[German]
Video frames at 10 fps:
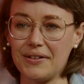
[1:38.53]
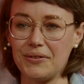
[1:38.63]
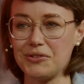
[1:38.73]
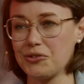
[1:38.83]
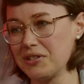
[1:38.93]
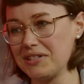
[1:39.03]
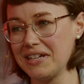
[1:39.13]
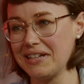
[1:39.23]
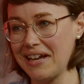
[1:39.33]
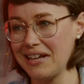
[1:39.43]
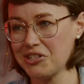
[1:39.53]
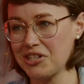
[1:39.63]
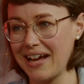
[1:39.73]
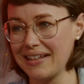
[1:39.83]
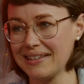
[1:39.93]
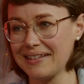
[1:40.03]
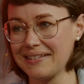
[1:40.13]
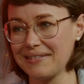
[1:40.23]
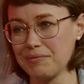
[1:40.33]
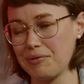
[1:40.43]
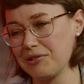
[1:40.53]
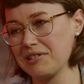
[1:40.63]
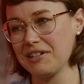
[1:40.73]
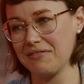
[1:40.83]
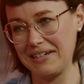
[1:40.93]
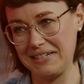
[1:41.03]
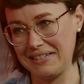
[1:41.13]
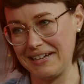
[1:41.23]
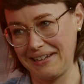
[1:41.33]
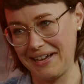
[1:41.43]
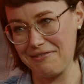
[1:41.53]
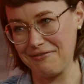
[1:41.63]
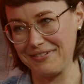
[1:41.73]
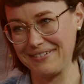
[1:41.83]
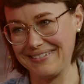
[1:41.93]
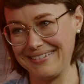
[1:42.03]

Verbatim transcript: Und so ist die Idee entstanden und plötzlich war die Zeit reif.